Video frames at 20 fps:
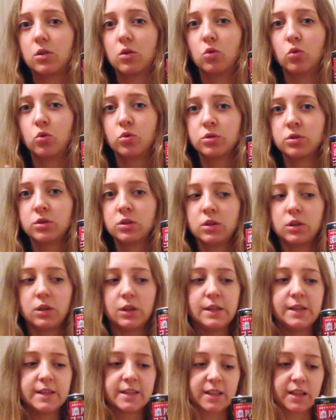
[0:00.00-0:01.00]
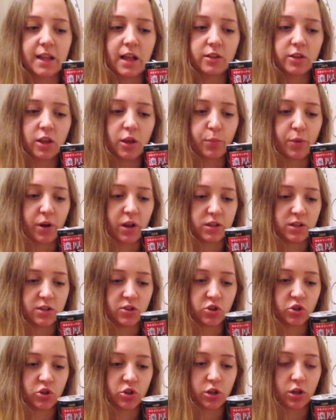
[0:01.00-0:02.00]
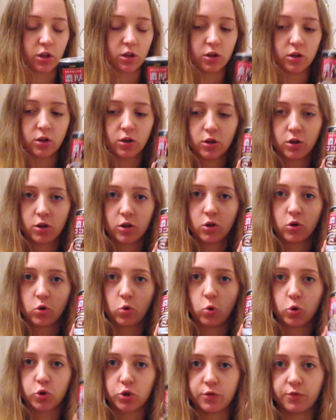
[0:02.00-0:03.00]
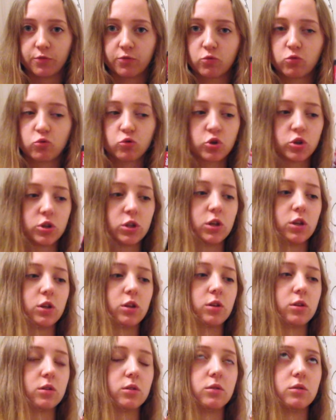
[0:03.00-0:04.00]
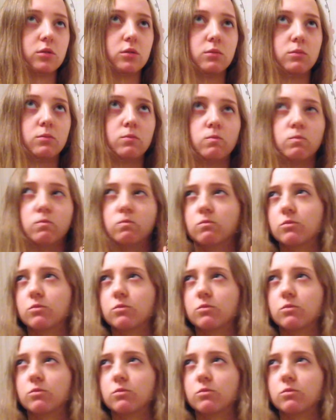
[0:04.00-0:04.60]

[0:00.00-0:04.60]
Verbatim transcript: он не сладкий практически, очень вкусный, эм,